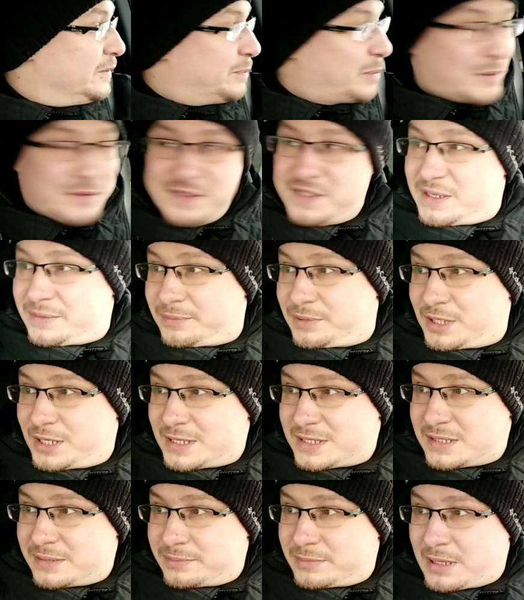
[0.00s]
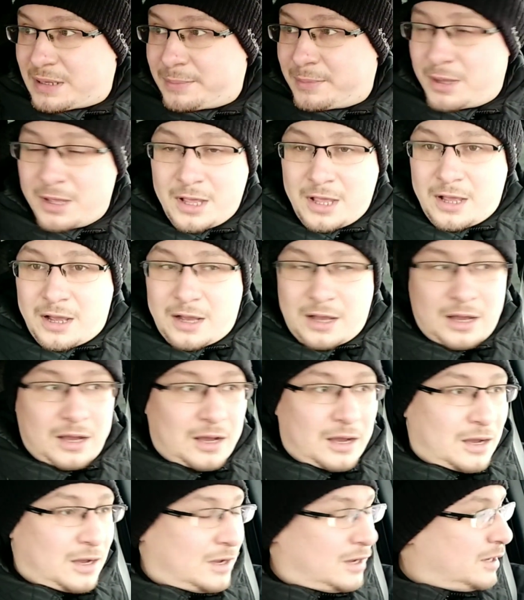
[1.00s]
По всем тестам там
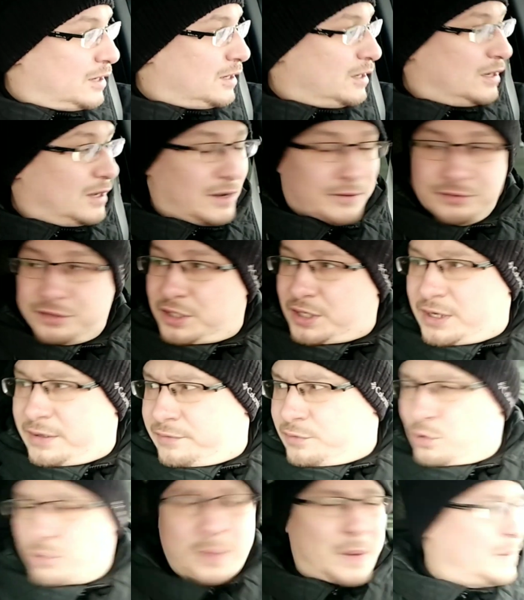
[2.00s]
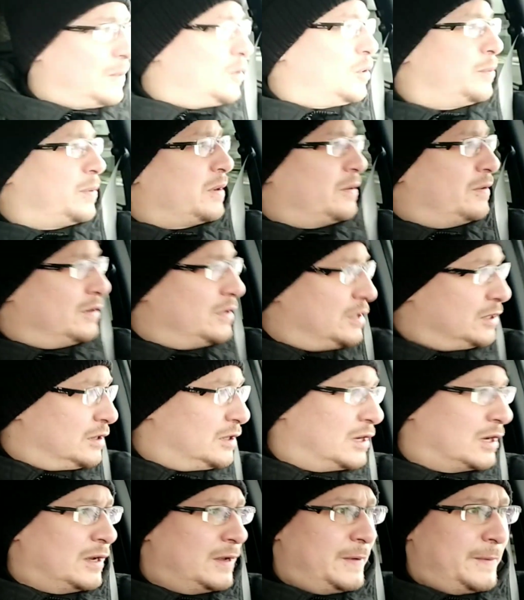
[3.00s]
а, авторевью, по-моему,
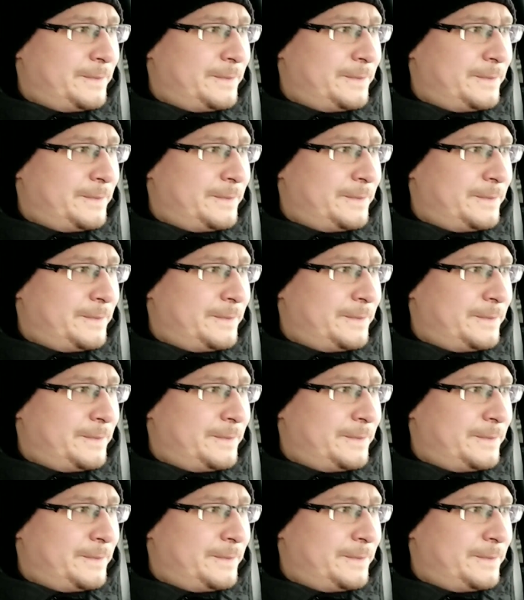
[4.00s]
проводила